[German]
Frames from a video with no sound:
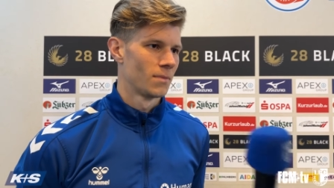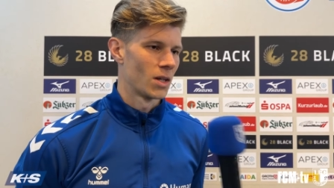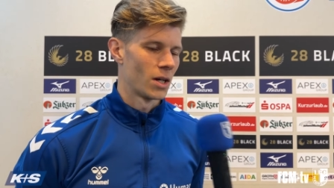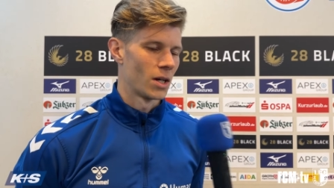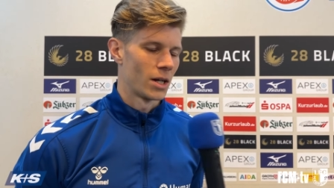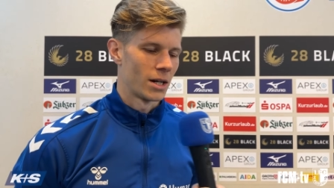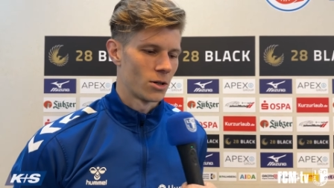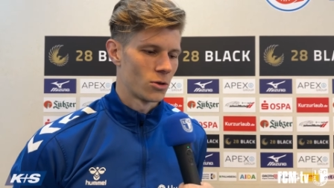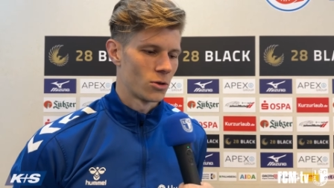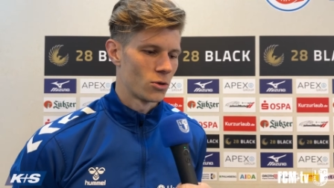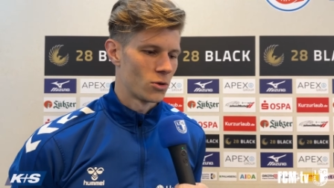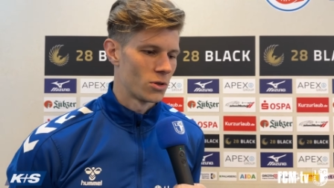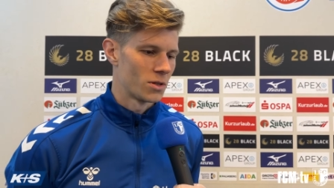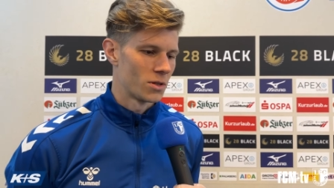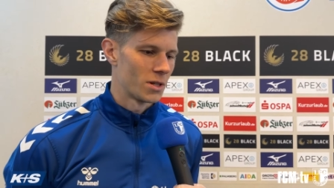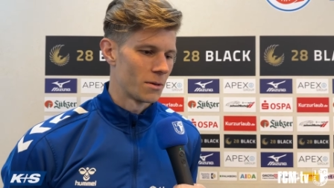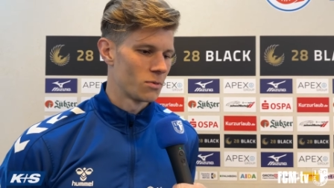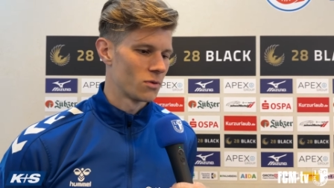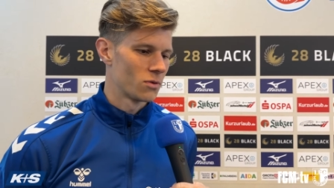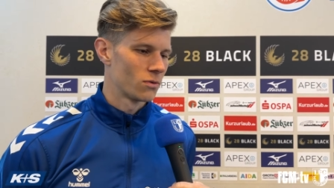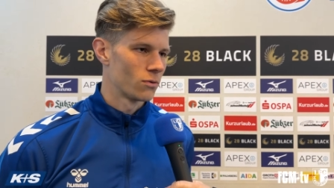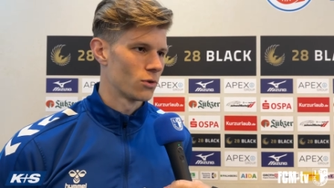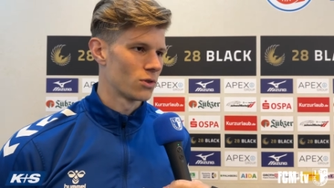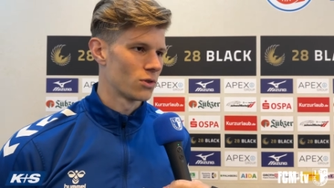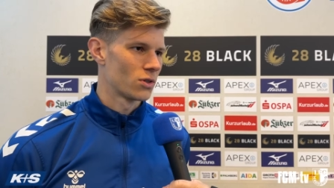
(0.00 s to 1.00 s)
Ja, natürlich
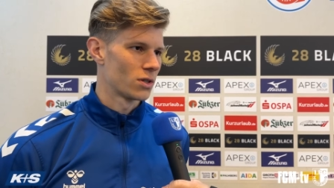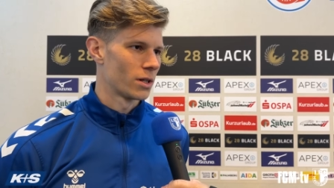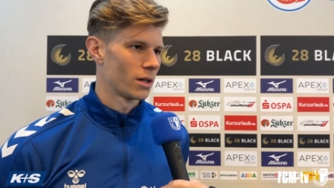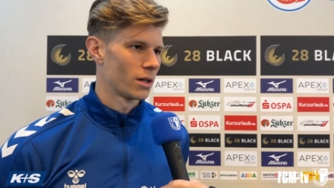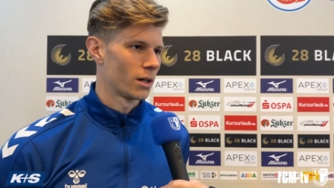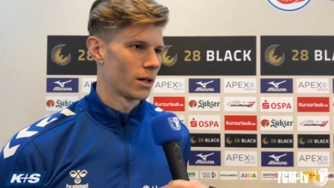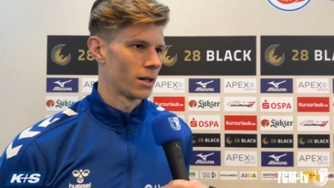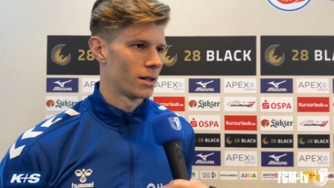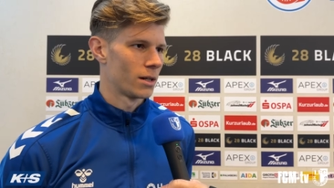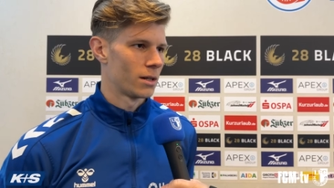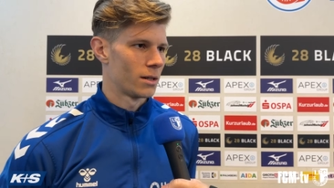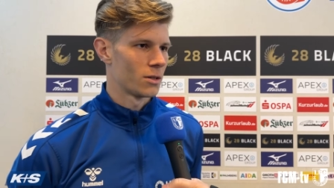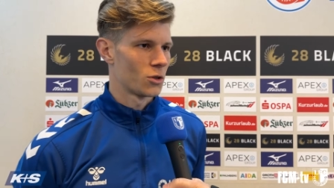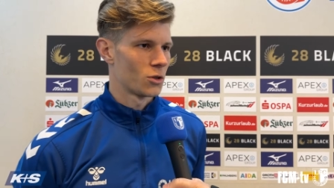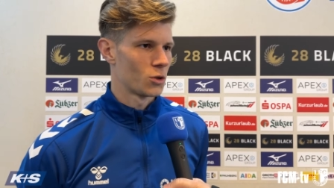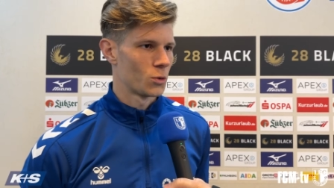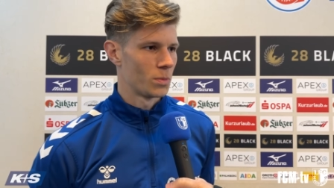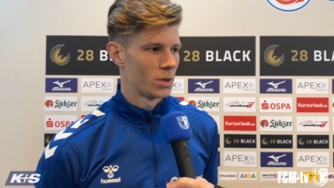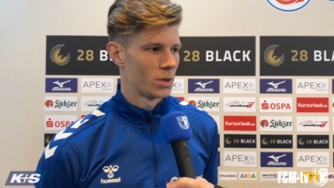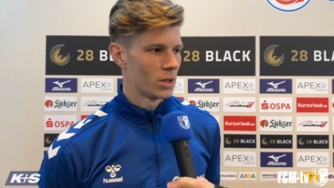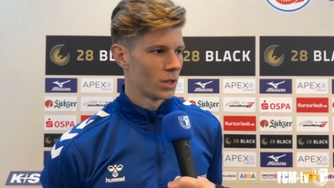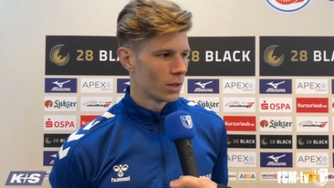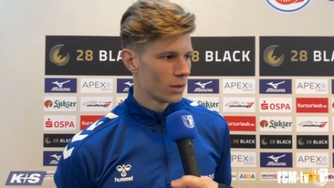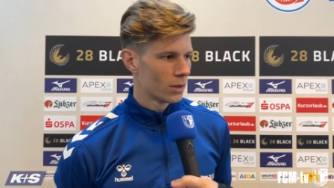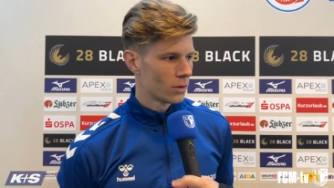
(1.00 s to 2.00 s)
Selbstbewusstsein. Gerade das
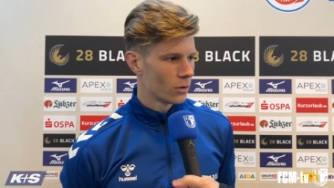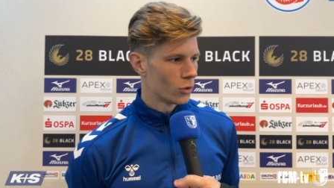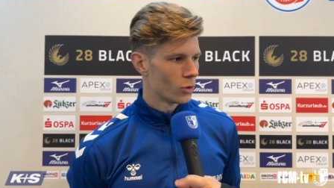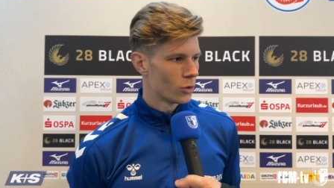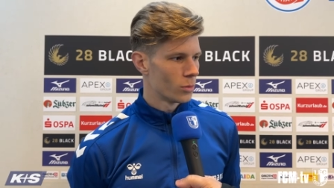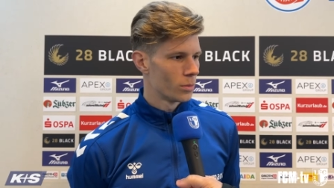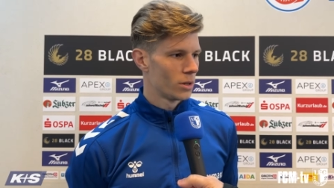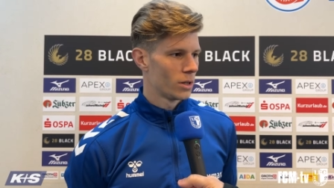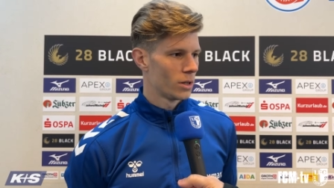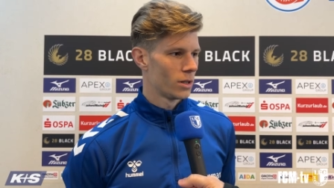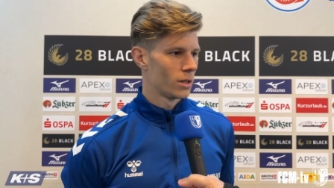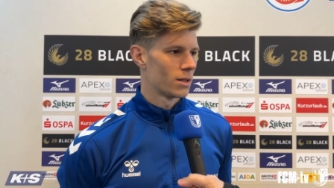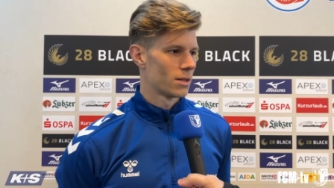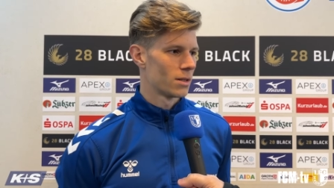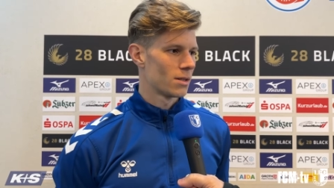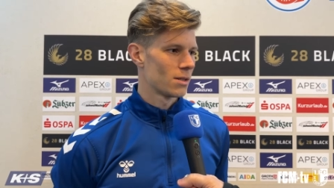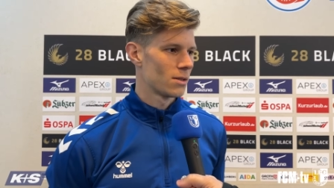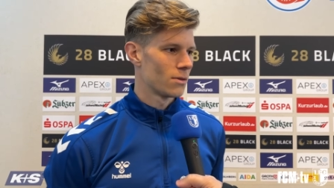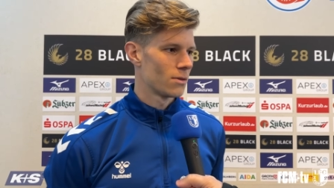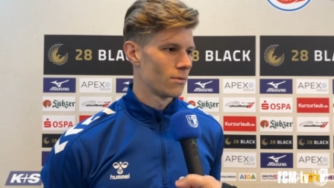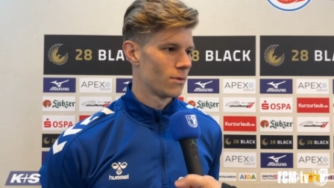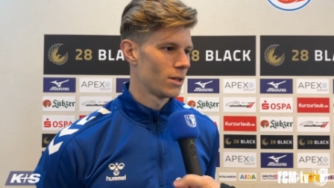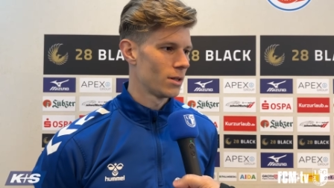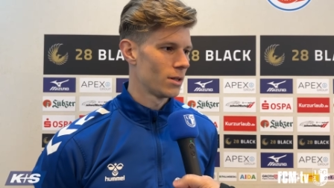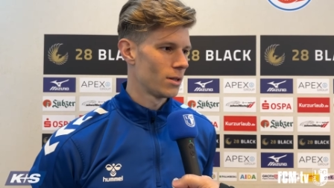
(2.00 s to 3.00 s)
Spiel, Derby, das
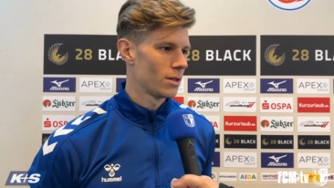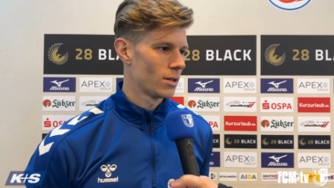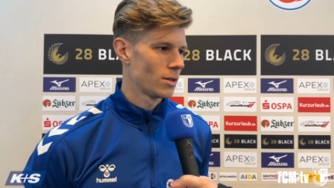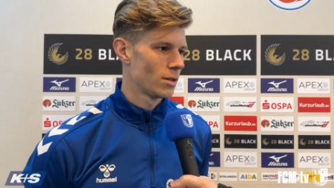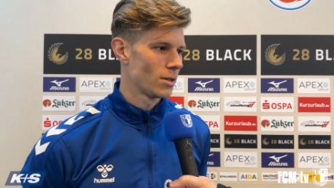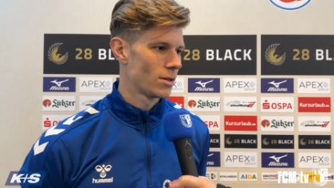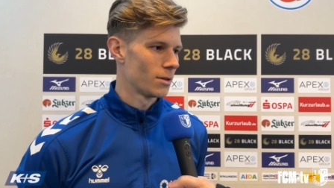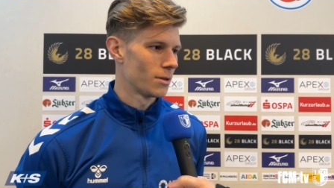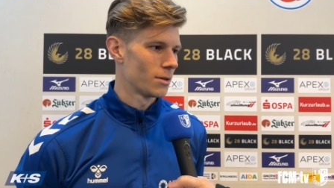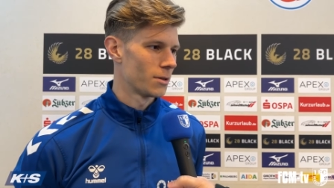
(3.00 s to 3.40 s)
ist wichtig.